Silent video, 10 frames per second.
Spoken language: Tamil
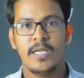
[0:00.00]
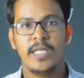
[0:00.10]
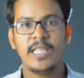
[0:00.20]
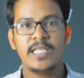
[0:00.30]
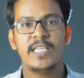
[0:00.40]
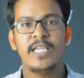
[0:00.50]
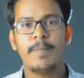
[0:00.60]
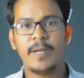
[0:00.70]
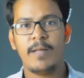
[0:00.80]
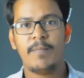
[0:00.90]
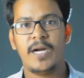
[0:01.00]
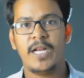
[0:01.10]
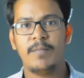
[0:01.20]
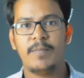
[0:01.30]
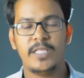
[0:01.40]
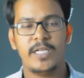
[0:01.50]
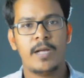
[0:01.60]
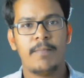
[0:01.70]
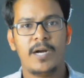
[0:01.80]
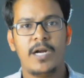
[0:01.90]
இந்த சிங்கப்பெண்ணை பாடலை பார்த்தீங்கன்னா
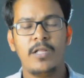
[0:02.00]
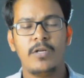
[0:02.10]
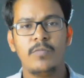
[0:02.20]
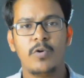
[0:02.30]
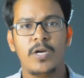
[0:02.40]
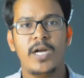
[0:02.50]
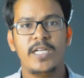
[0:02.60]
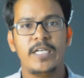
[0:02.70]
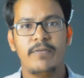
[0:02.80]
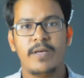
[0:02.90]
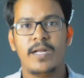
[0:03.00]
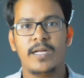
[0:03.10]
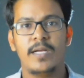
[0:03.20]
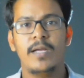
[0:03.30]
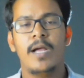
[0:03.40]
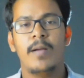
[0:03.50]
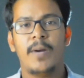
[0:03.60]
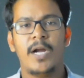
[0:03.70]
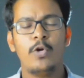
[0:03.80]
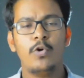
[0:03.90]
பலரும் கொண்டாடிட்டு வராங்க
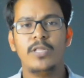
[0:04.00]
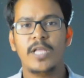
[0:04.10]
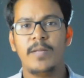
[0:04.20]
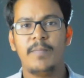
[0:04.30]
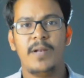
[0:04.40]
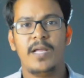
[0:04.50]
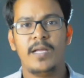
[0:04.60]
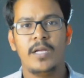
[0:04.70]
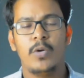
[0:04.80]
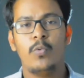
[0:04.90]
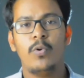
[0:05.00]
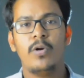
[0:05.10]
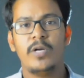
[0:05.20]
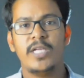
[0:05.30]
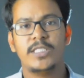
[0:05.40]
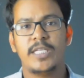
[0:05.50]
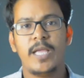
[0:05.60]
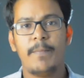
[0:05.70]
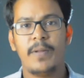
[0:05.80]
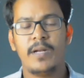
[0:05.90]
படக்குழு தலைப்பில் உங்களுடைய
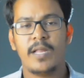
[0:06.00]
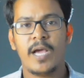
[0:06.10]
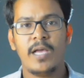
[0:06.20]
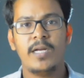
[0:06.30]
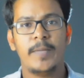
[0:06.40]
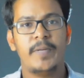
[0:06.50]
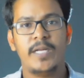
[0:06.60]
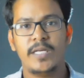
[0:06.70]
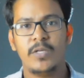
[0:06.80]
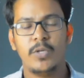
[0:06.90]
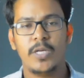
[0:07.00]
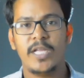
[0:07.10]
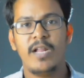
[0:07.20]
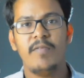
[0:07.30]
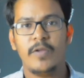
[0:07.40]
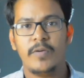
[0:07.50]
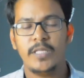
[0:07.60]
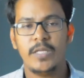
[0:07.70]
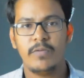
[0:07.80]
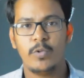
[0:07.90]
சிங்கப்பெண் யார் அப்படின்ற ஒரு கேள்வியை
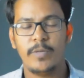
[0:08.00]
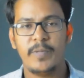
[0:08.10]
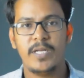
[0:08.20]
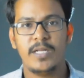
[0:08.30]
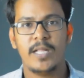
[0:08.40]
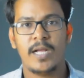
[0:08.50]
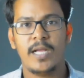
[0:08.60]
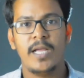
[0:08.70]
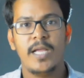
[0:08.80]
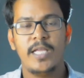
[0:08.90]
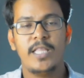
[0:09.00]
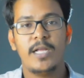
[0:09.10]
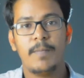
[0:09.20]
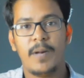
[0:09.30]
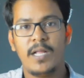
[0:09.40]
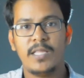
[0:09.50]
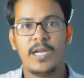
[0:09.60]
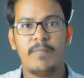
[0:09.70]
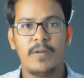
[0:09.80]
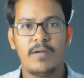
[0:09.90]
வந்து குறிப்பிட்டிருந்தாங்க இதுக்கு பல
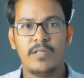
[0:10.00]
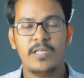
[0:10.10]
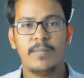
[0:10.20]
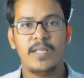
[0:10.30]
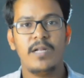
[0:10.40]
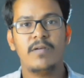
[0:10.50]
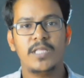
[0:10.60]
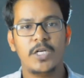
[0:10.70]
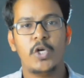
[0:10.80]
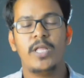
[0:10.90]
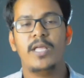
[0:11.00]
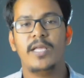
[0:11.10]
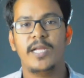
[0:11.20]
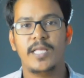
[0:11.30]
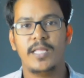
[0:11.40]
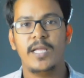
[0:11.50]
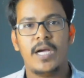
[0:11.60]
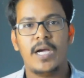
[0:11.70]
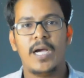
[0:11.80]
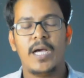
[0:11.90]
தரப்பில் வந்து பதில் வந்துக்கிட்டே தான் இருக்குது
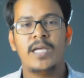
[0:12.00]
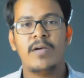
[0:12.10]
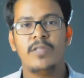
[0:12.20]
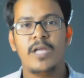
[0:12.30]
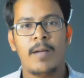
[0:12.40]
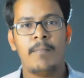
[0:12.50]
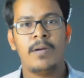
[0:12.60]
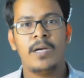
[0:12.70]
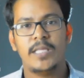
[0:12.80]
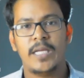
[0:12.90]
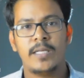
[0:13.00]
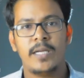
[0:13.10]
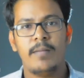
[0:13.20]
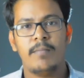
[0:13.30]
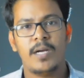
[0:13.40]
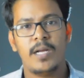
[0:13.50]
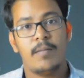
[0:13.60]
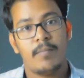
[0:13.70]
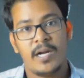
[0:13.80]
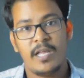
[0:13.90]
அதாவது அம்மா தங்கை மகள்
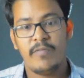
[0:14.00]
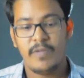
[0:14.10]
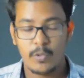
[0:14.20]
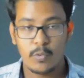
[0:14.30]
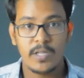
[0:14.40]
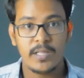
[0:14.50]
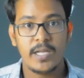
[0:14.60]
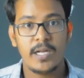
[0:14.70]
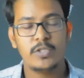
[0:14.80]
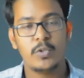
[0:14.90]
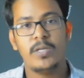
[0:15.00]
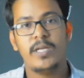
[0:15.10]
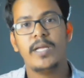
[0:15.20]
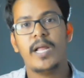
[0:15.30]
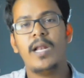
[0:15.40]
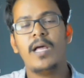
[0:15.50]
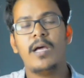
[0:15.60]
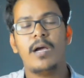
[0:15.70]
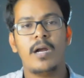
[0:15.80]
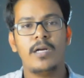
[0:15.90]
மனைவி குழந்தைகள் சொல்லிட்டு எல்லா
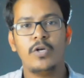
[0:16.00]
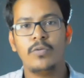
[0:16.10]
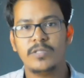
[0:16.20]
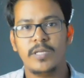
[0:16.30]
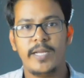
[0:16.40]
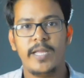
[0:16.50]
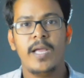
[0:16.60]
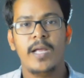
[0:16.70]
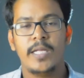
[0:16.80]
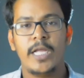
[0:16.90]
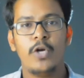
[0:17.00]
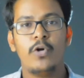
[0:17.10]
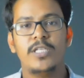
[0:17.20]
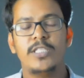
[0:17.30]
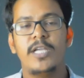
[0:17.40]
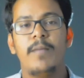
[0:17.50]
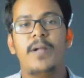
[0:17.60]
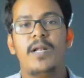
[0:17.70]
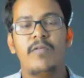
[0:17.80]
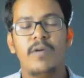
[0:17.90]
ஆண்களும் சரி என்னுடைய
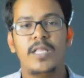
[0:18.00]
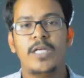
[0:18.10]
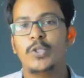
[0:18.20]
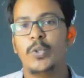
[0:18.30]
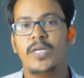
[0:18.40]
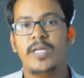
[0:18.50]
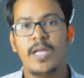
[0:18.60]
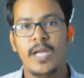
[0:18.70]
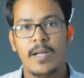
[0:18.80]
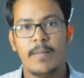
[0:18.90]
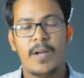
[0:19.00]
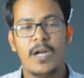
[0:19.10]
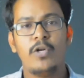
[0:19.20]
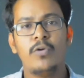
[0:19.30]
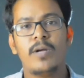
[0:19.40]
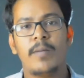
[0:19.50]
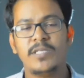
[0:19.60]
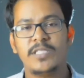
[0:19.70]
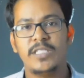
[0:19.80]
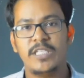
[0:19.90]
சிங்கப்பெண் இவங்க தான் சொல்லிட்டு பலரும்
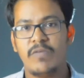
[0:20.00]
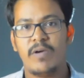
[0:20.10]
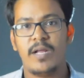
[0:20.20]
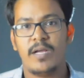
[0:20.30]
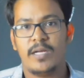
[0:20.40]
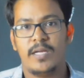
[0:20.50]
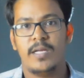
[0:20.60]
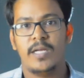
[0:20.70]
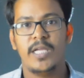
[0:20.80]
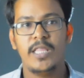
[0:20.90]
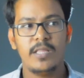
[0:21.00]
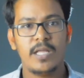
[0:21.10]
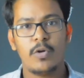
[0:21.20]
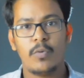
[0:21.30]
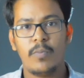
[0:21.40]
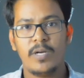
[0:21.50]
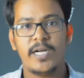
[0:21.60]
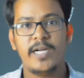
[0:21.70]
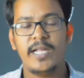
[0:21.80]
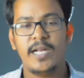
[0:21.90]
கமெண்ட் செஞ்சுட்டு வராங்க இதுதான் ரொம்ப
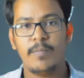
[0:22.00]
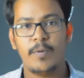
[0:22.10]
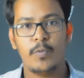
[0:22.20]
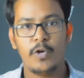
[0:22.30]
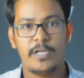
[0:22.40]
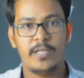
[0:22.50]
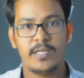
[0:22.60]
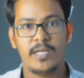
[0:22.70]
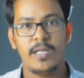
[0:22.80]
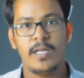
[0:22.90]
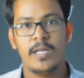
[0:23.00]
ட்ரெண்டிங்கில் இப்போ போயிட்டு இருக்கு